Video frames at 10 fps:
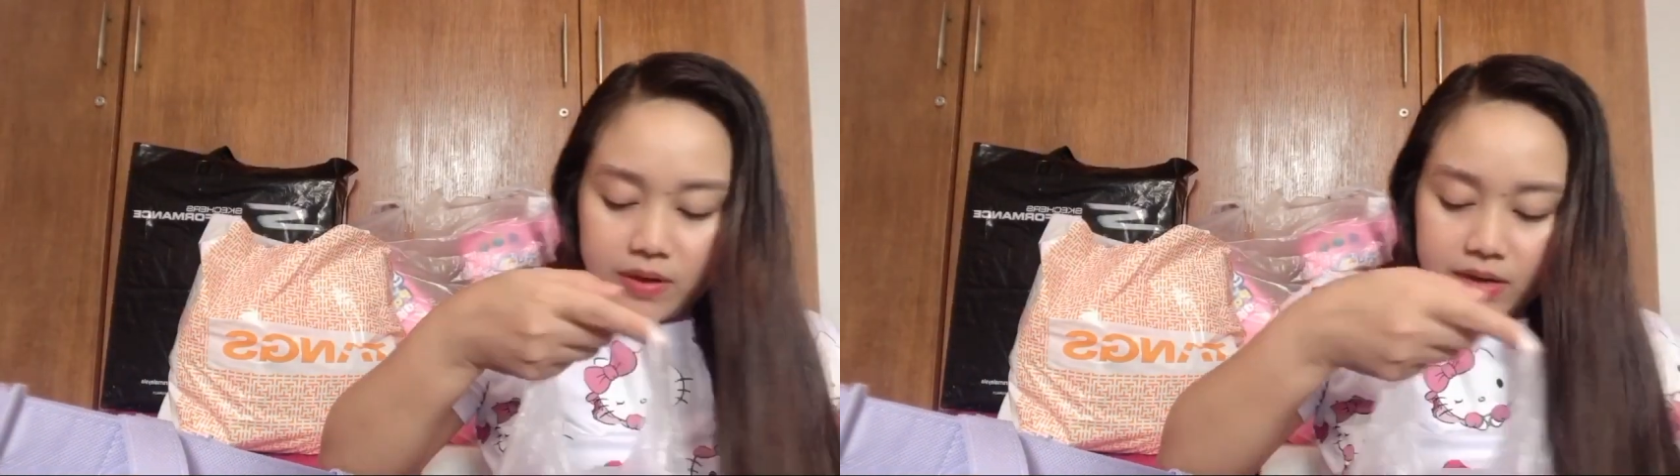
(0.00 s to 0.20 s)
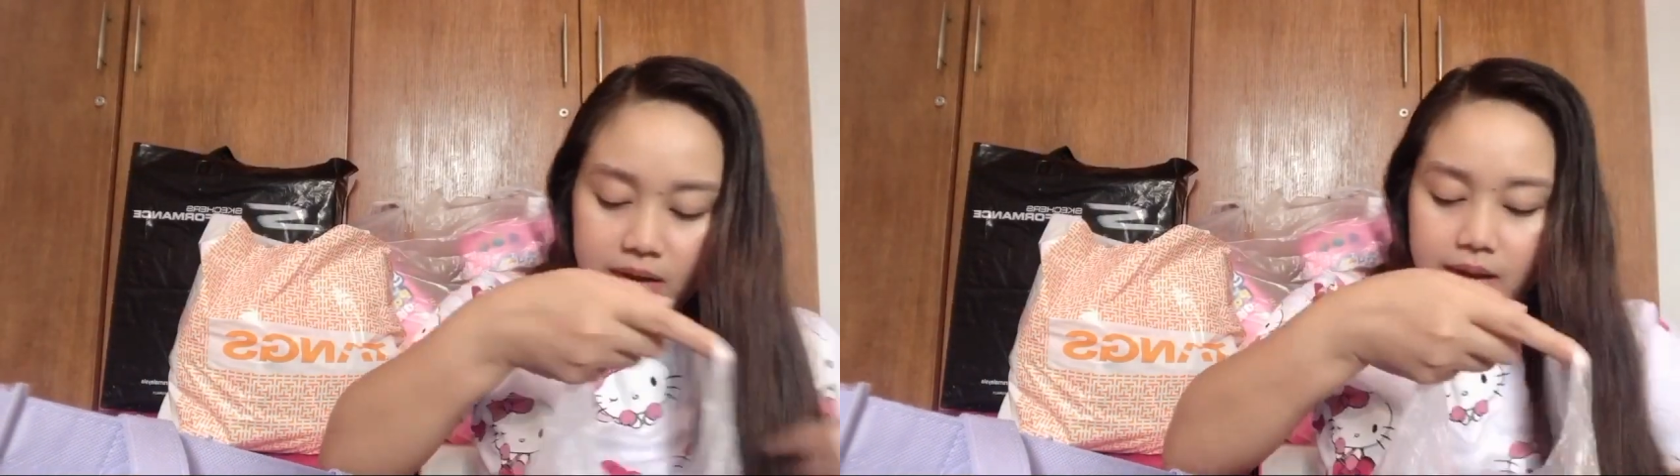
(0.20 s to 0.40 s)

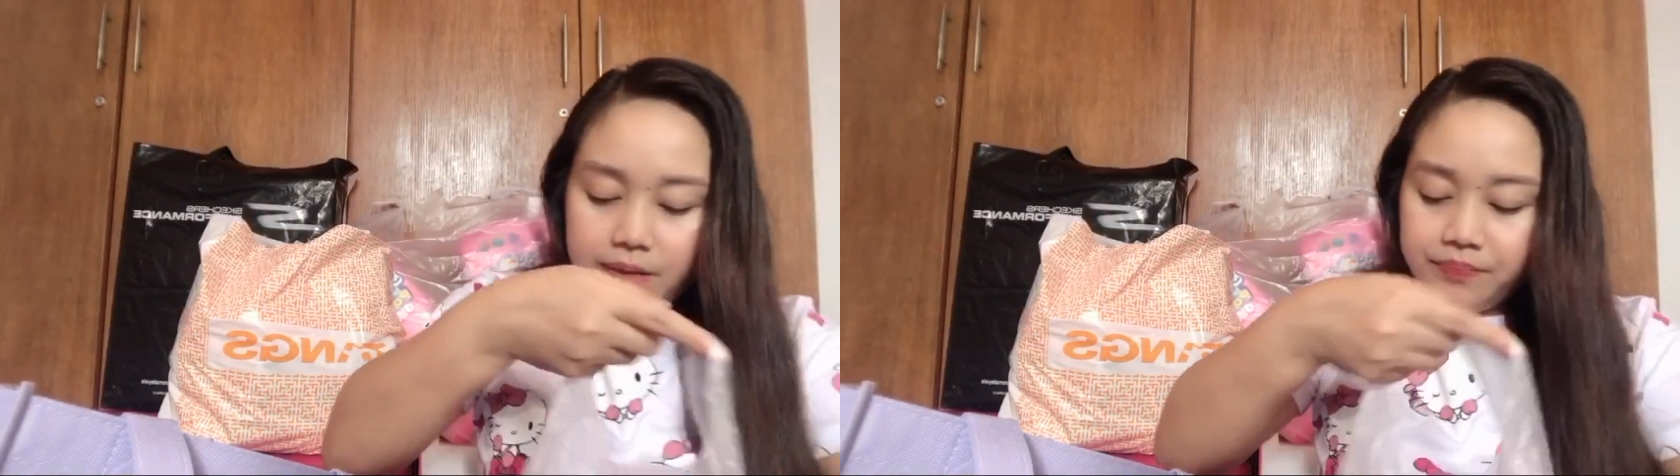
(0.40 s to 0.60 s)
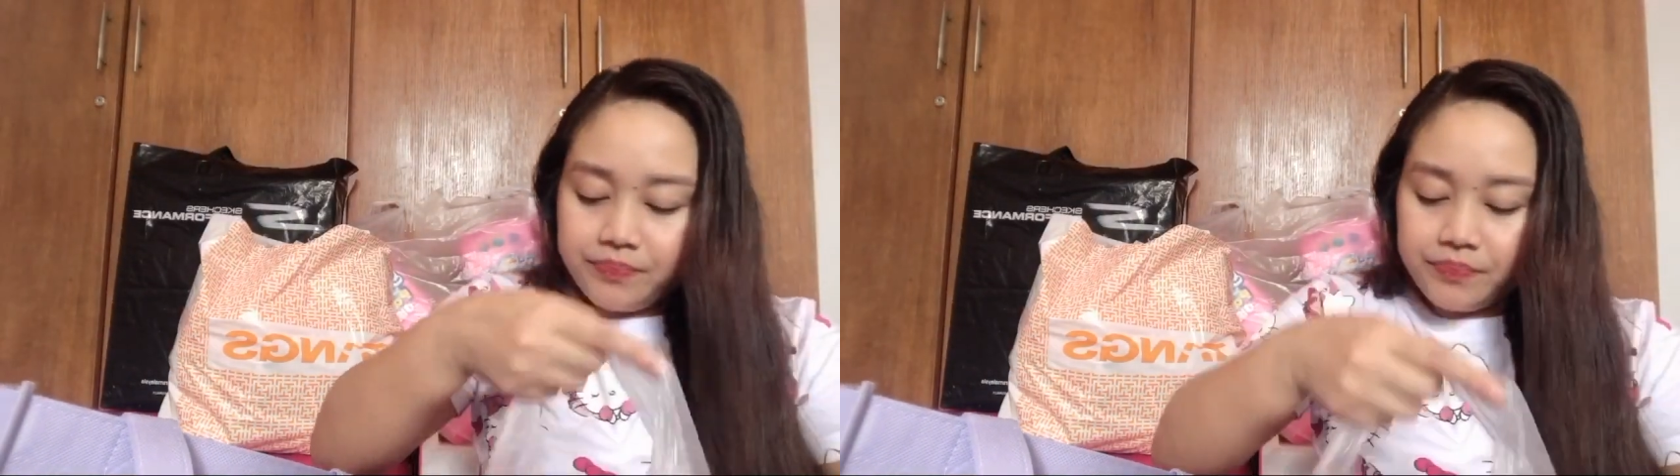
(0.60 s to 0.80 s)
na,
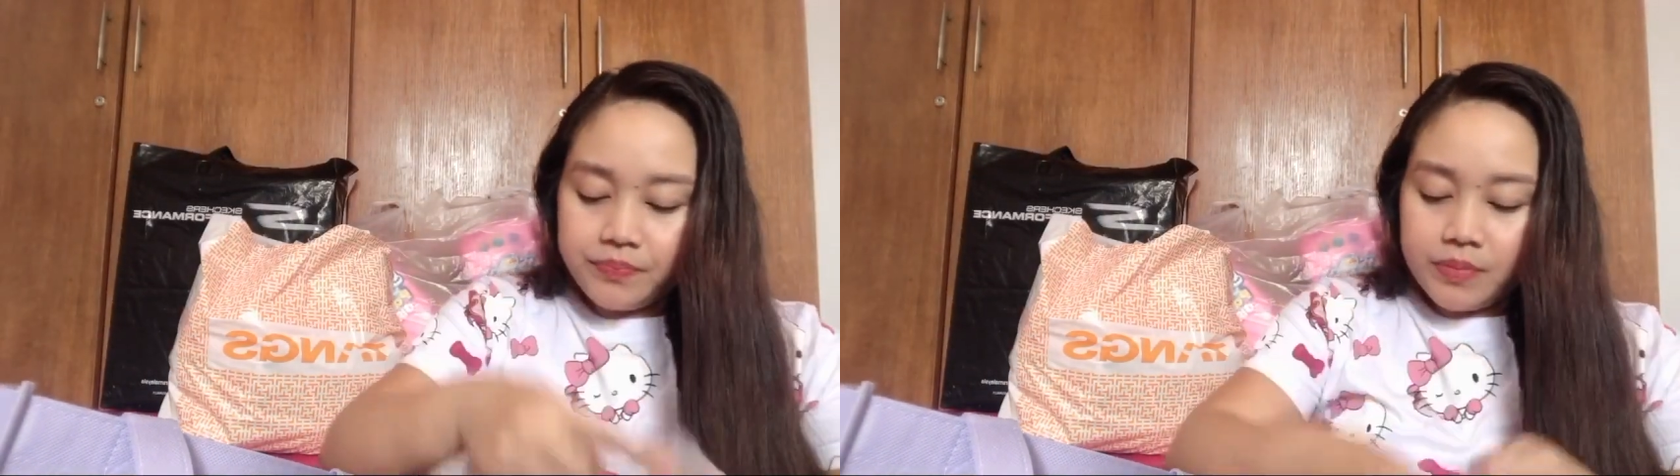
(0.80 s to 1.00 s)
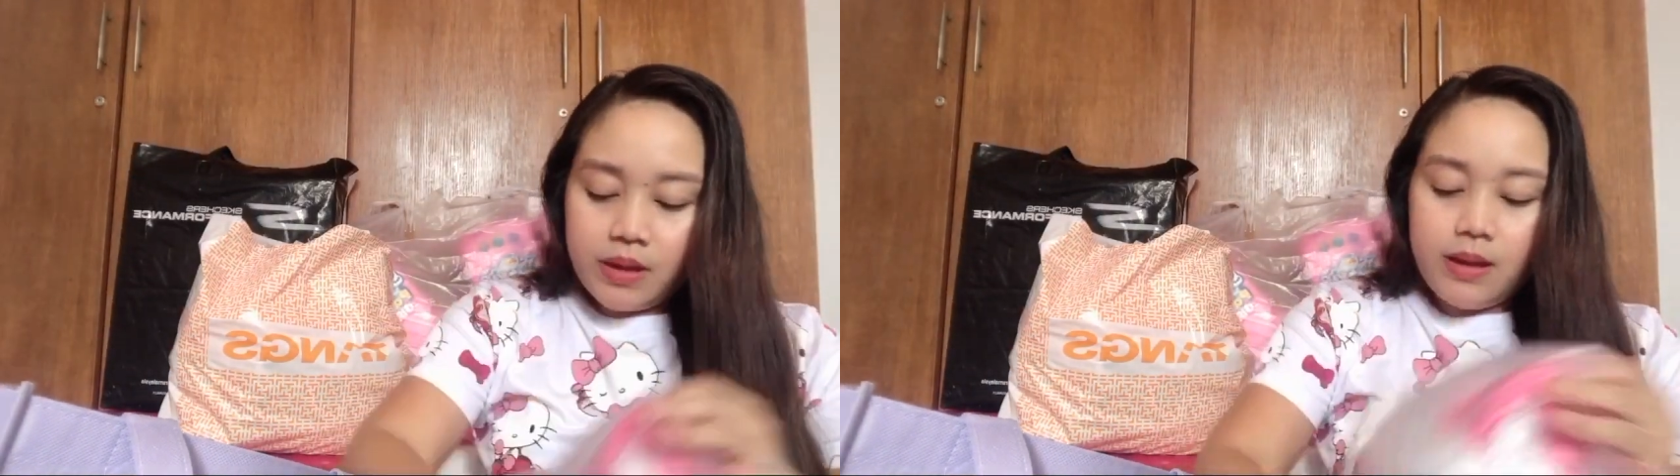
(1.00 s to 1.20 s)

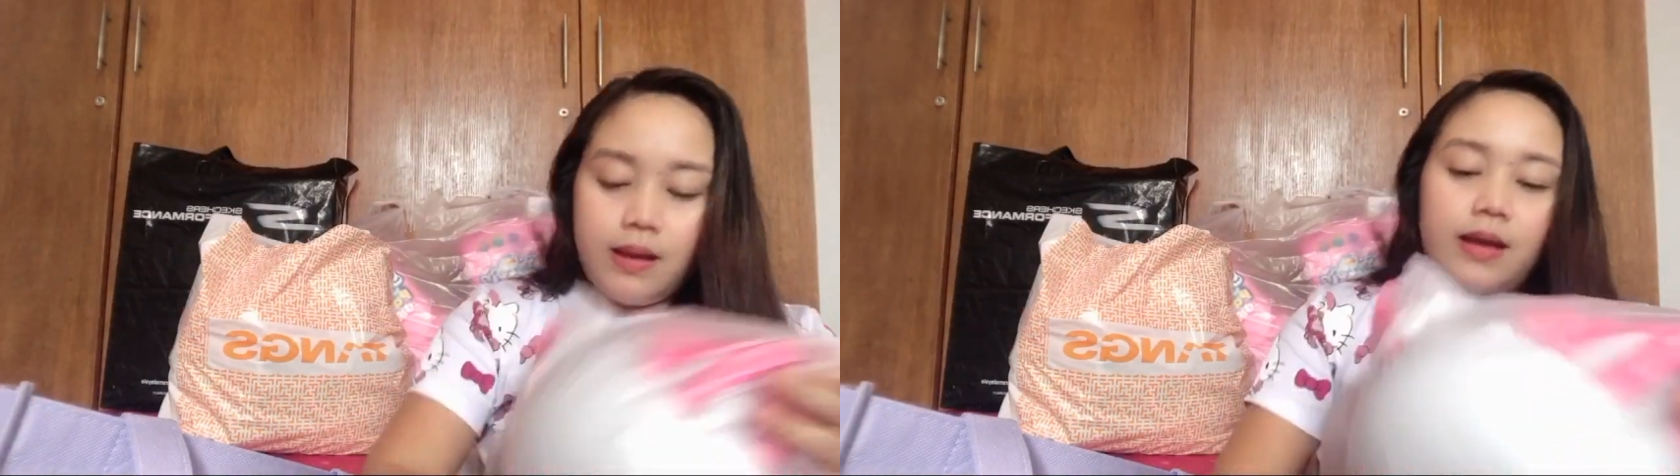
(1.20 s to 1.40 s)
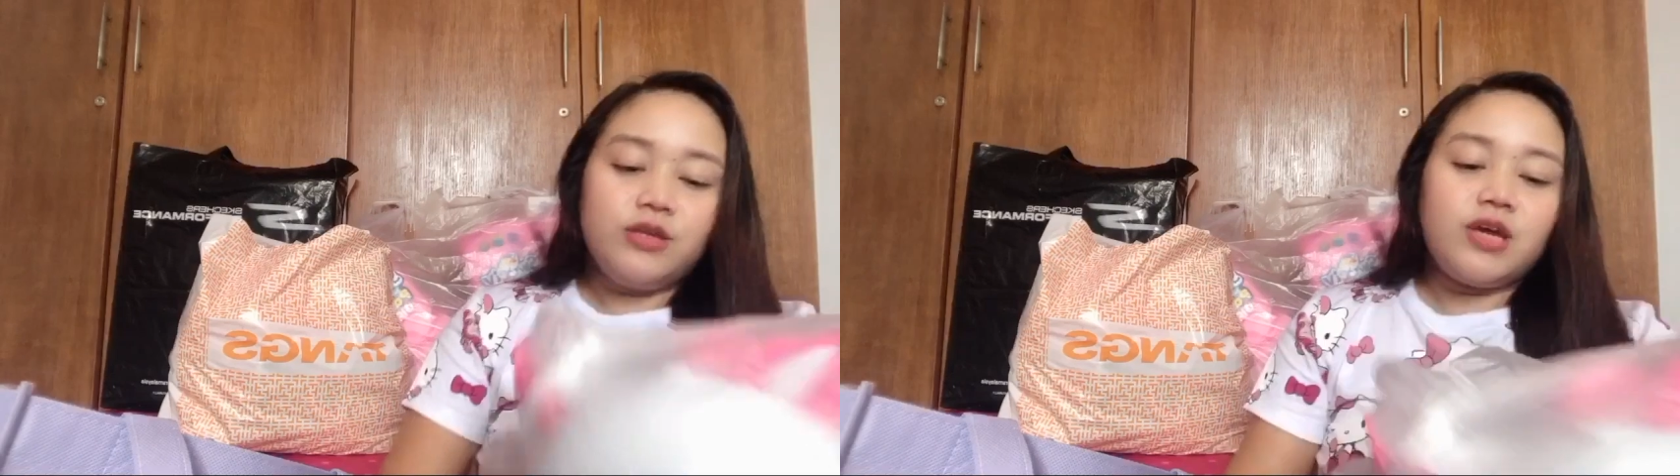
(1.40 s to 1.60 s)

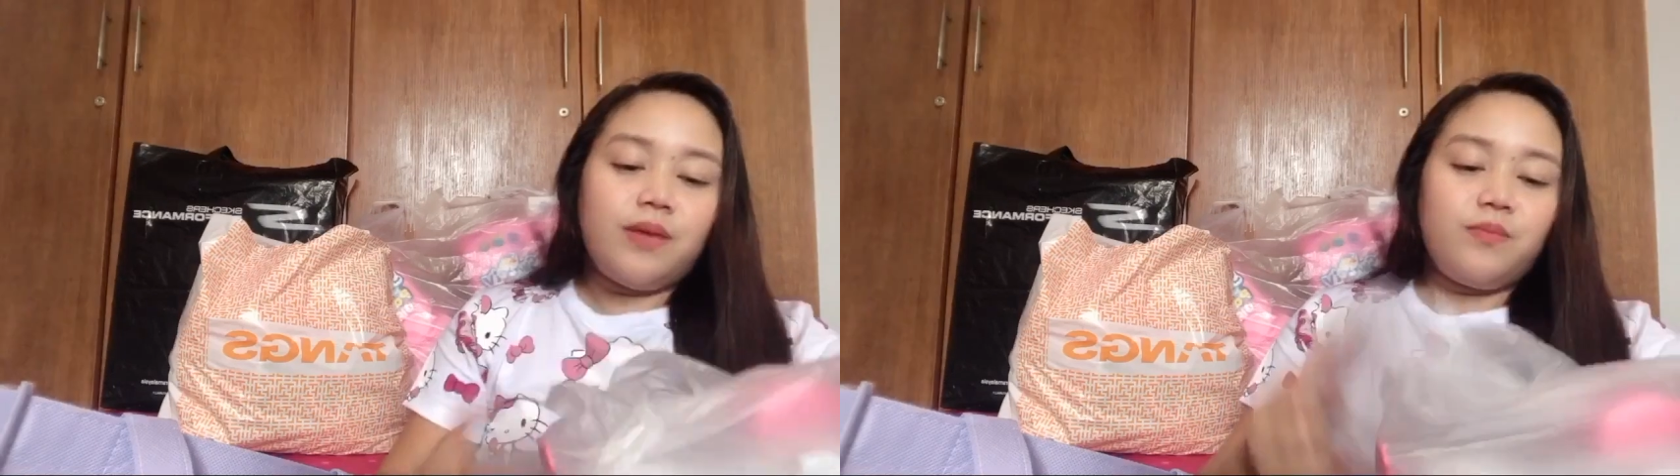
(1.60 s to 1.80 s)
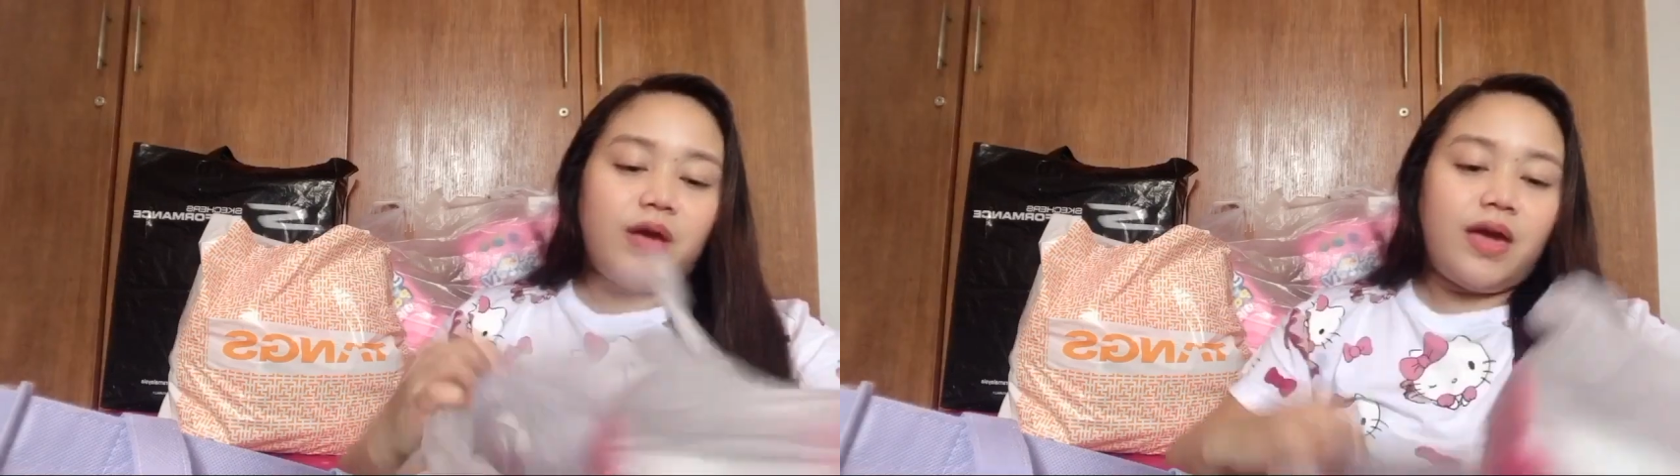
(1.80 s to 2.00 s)

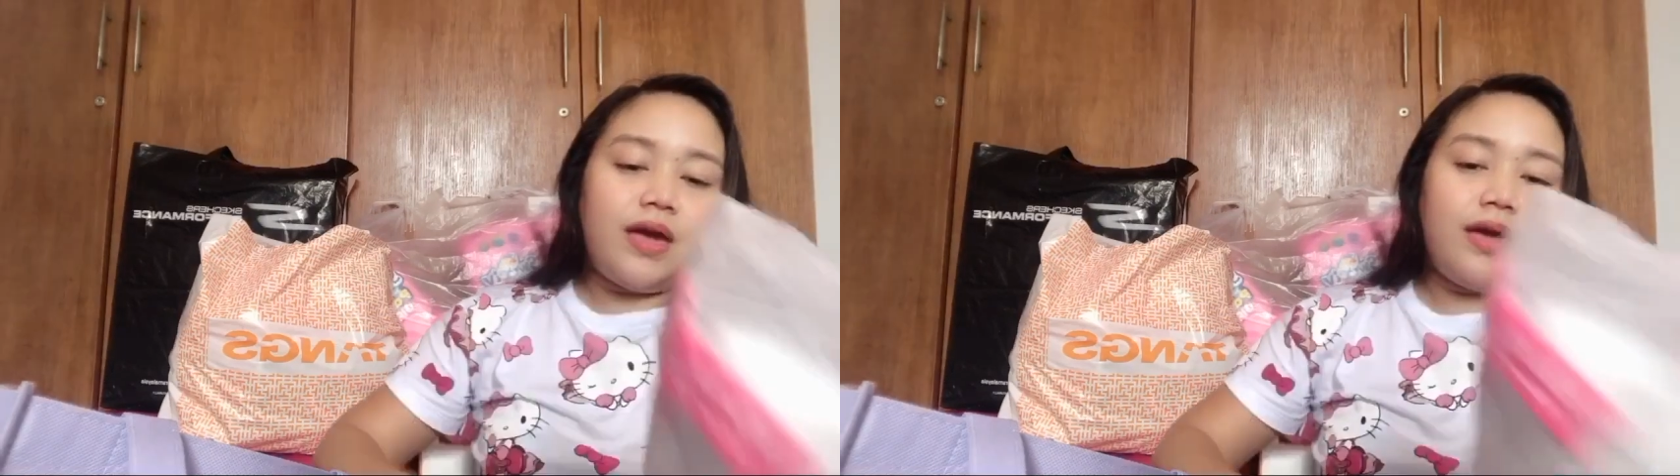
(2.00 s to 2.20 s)
syempre,